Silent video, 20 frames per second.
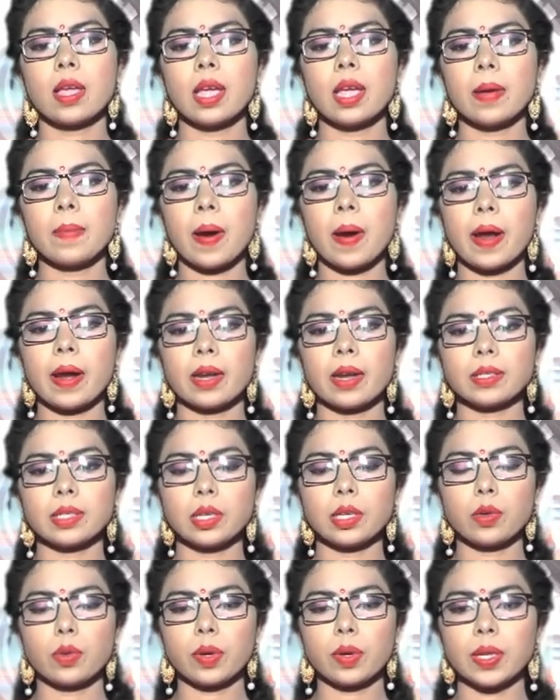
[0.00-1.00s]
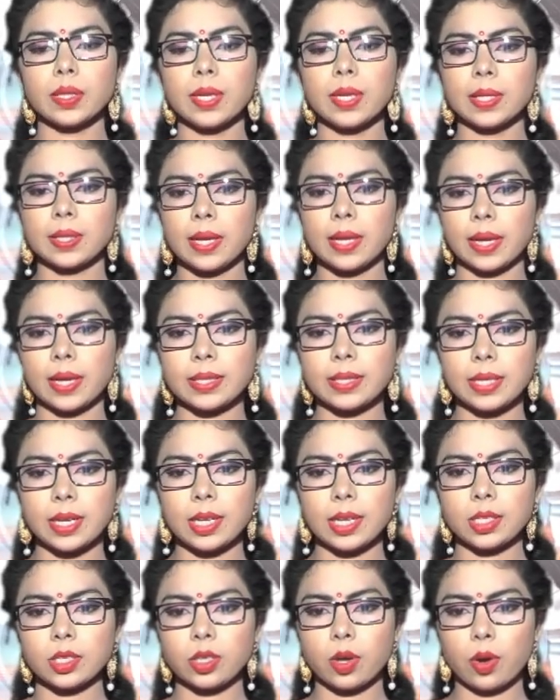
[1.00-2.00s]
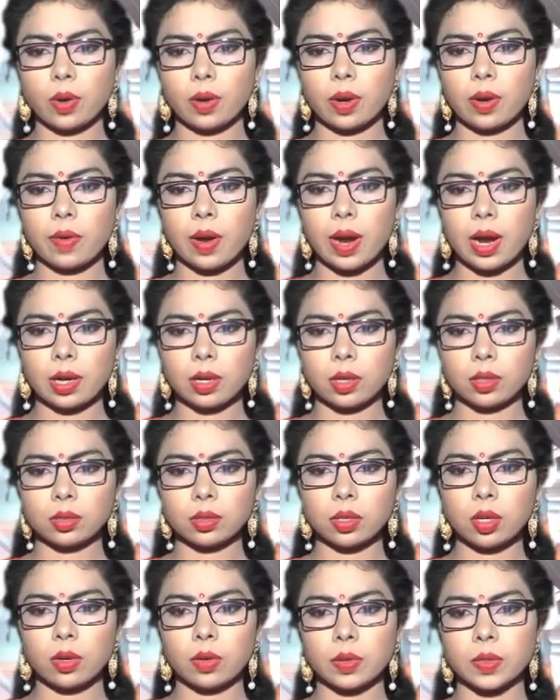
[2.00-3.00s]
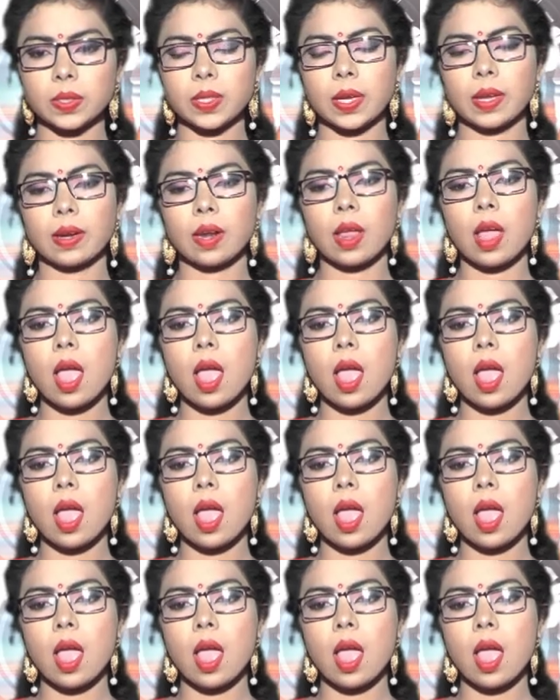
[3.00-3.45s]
এ ভাইরাসে রোগীদের থেকে চিকিৎসকরাও আক্রান্ত হচ্ছেন